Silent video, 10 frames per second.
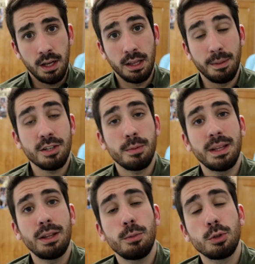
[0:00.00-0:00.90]
Y también ha
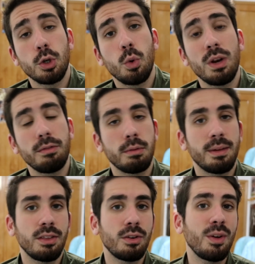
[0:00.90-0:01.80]
sorprendido mucho una
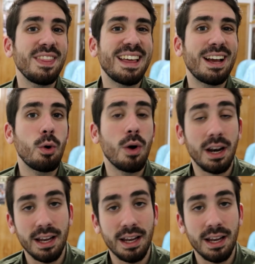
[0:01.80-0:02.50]
información hoy de Goal,